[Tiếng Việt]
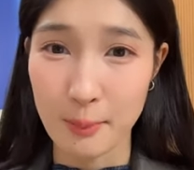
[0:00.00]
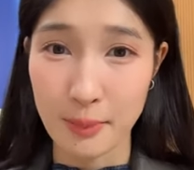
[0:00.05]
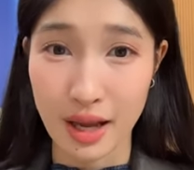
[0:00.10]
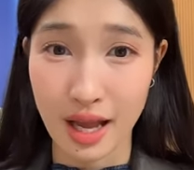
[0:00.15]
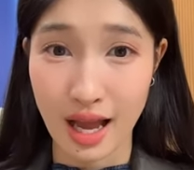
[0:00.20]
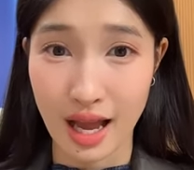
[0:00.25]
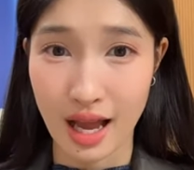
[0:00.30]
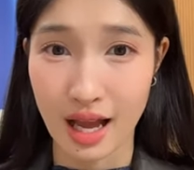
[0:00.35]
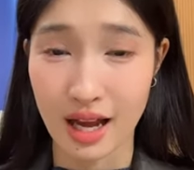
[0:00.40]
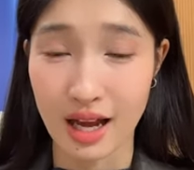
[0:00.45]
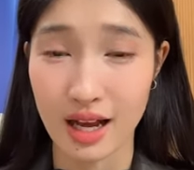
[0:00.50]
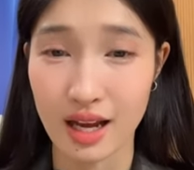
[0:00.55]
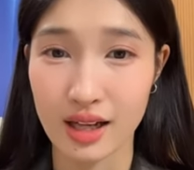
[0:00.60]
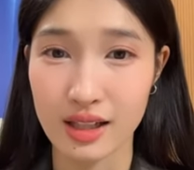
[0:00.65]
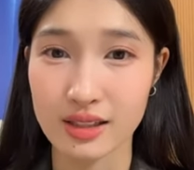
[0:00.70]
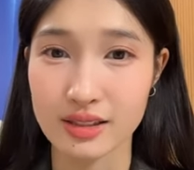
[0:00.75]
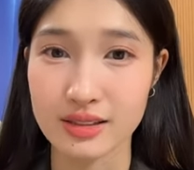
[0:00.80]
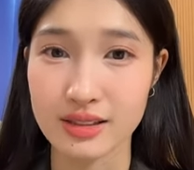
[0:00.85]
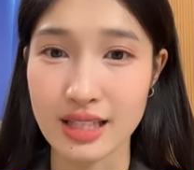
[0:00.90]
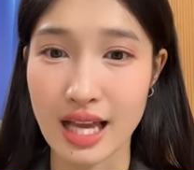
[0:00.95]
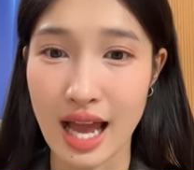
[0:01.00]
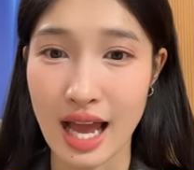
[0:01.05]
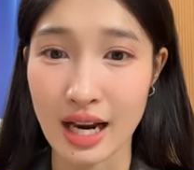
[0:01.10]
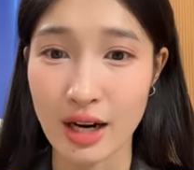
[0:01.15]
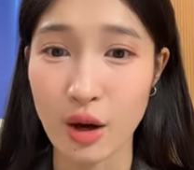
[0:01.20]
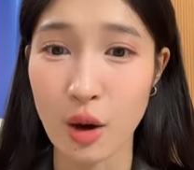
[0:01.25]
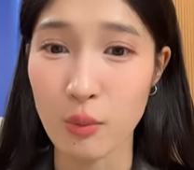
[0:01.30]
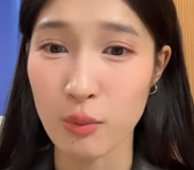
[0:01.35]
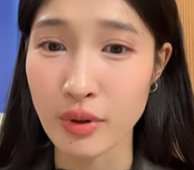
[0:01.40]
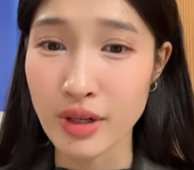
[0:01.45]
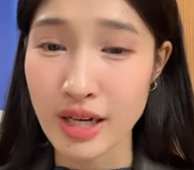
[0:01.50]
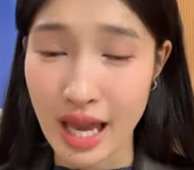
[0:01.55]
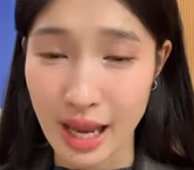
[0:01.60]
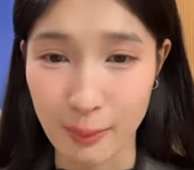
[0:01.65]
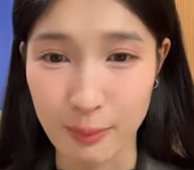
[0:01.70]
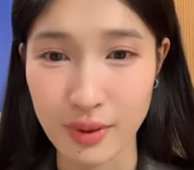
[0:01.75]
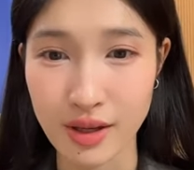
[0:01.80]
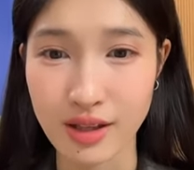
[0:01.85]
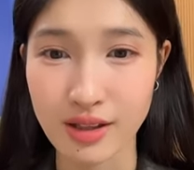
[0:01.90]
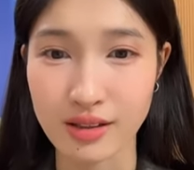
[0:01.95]
mà da nó không có
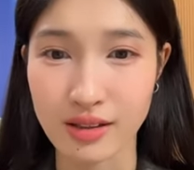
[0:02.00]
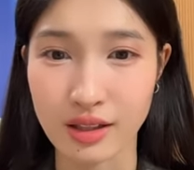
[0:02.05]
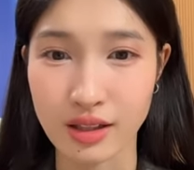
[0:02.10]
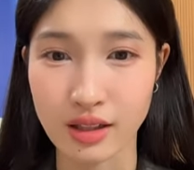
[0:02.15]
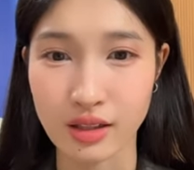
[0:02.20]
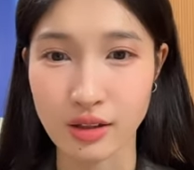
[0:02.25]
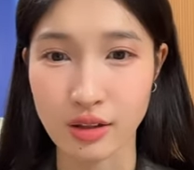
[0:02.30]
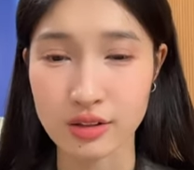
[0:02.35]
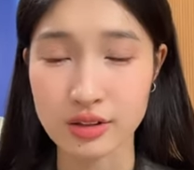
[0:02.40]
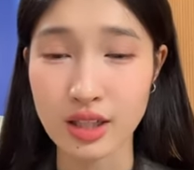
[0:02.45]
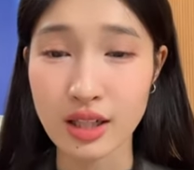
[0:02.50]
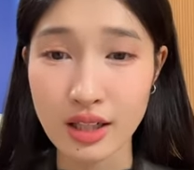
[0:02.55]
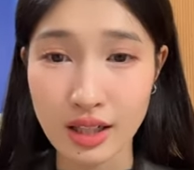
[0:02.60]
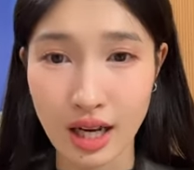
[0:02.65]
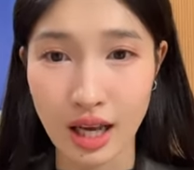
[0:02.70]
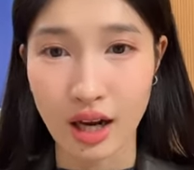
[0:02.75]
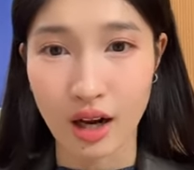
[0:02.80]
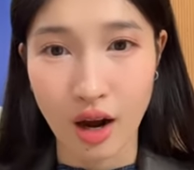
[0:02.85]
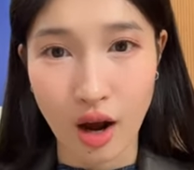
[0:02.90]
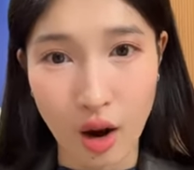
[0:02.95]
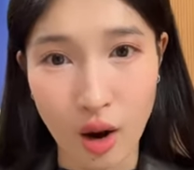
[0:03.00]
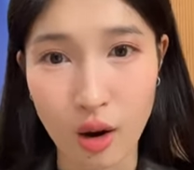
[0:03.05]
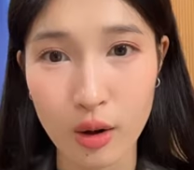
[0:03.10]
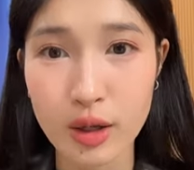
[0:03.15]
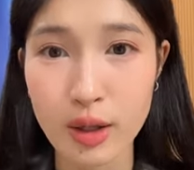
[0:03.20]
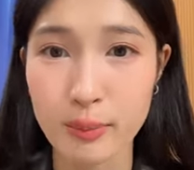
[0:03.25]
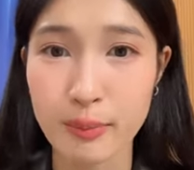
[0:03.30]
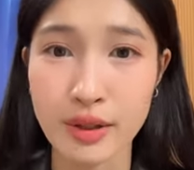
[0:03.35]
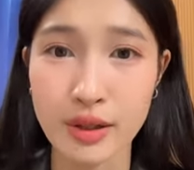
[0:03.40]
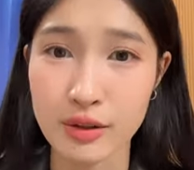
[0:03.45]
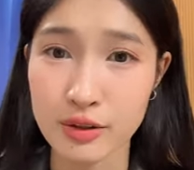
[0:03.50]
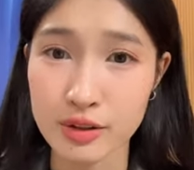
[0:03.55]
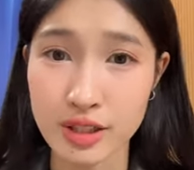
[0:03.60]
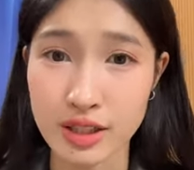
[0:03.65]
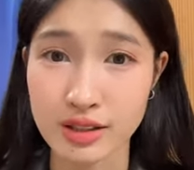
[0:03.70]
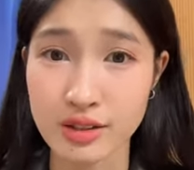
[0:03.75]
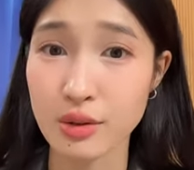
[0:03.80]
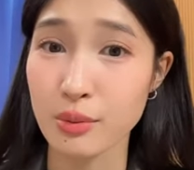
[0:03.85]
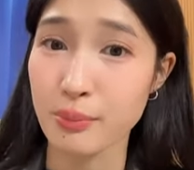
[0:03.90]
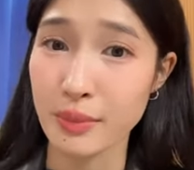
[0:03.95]
đẹp ấy thì nó rất là khó để mình
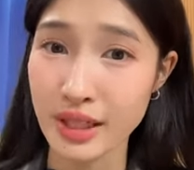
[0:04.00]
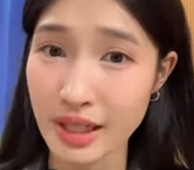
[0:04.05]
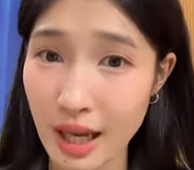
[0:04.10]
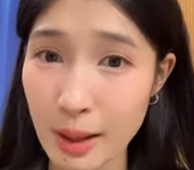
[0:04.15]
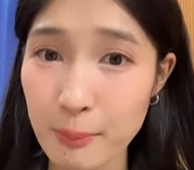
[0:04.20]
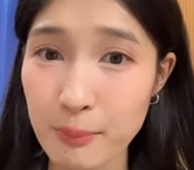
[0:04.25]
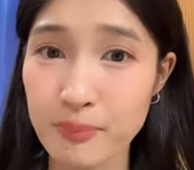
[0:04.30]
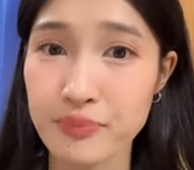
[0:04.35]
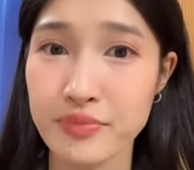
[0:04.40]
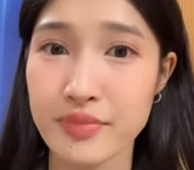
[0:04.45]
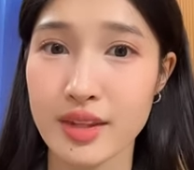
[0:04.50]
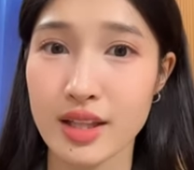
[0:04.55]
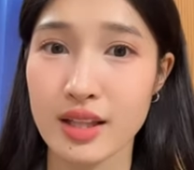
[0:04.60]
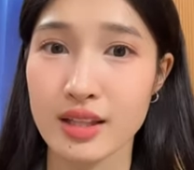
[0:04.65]
có thể tự make up